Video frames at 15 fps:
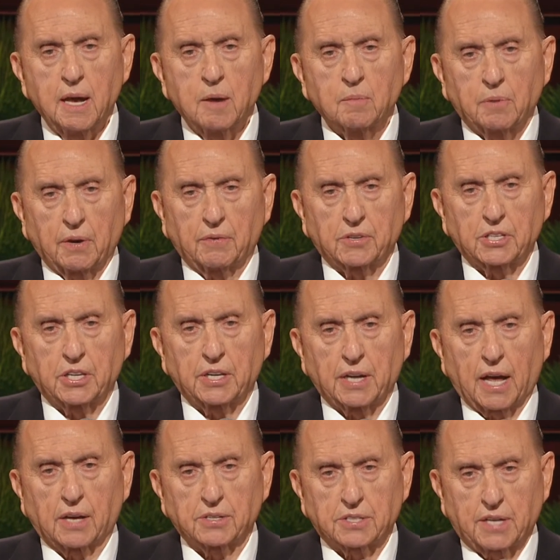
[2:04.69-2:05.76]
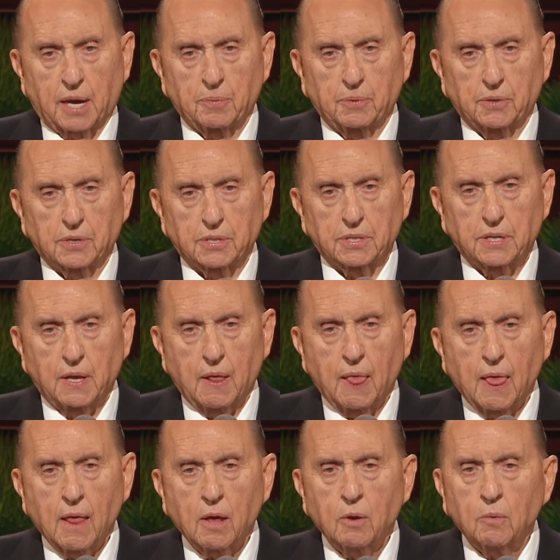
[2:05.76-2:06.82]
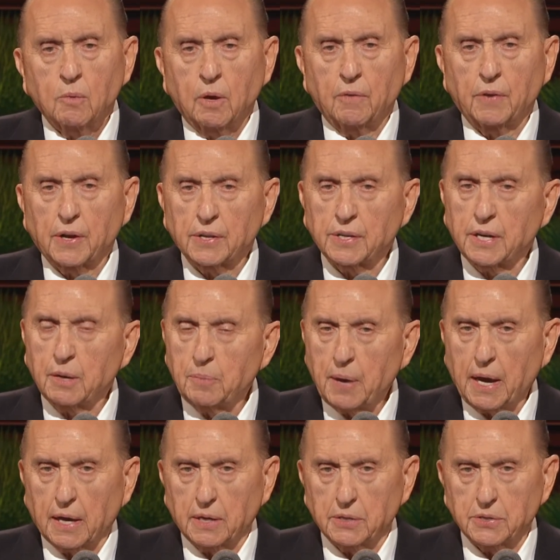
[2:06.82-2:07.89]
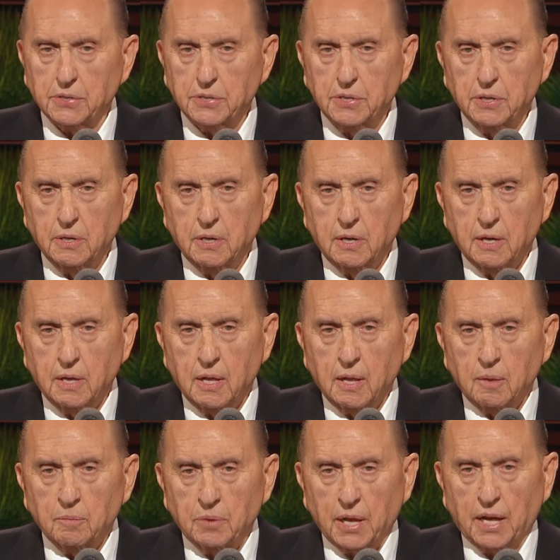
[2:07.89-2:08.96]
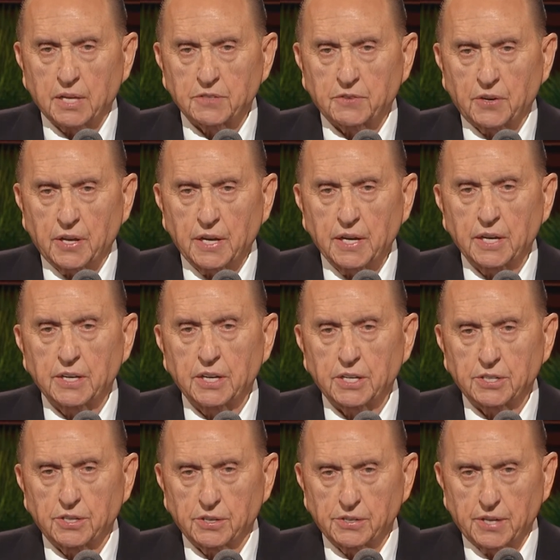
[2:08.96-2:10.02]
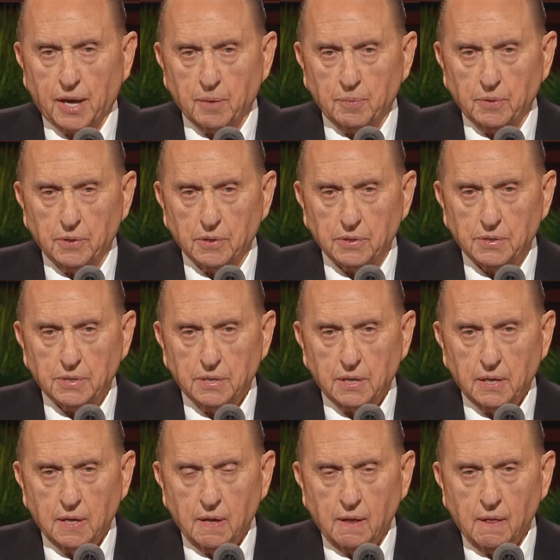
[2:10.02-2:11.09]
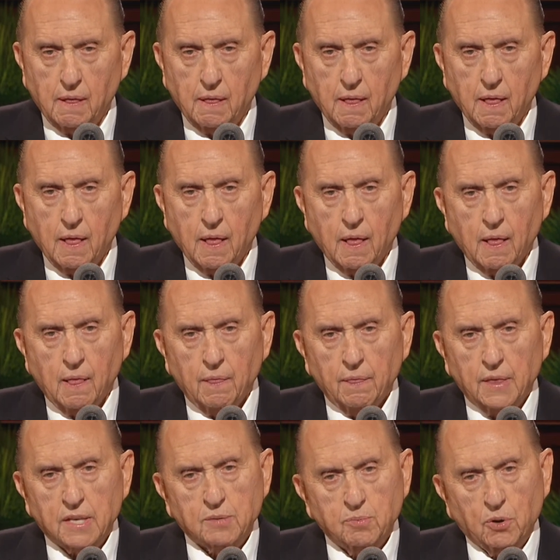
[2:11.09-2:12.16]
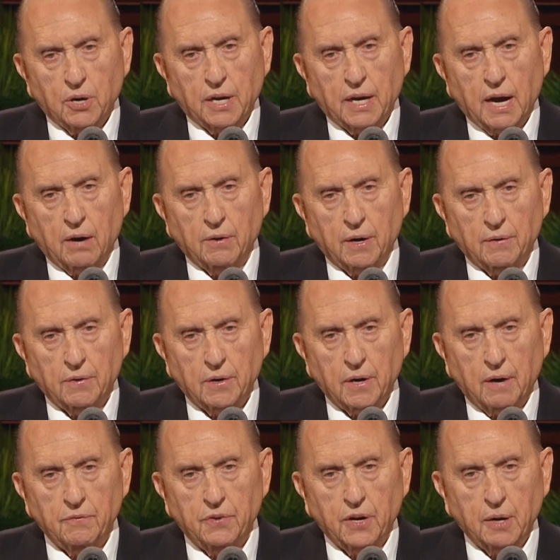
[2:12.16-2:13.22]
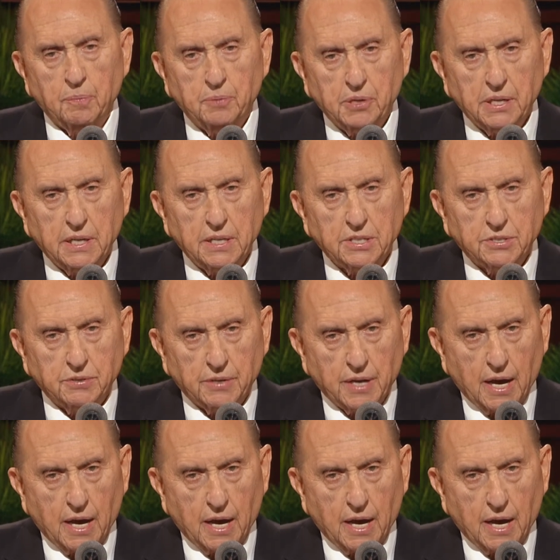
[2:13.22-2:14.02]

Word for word: この2年間、すでに建設を発表した神殿の完成に力を注いできたために、追加の神殿建設計画を保留にしてきました。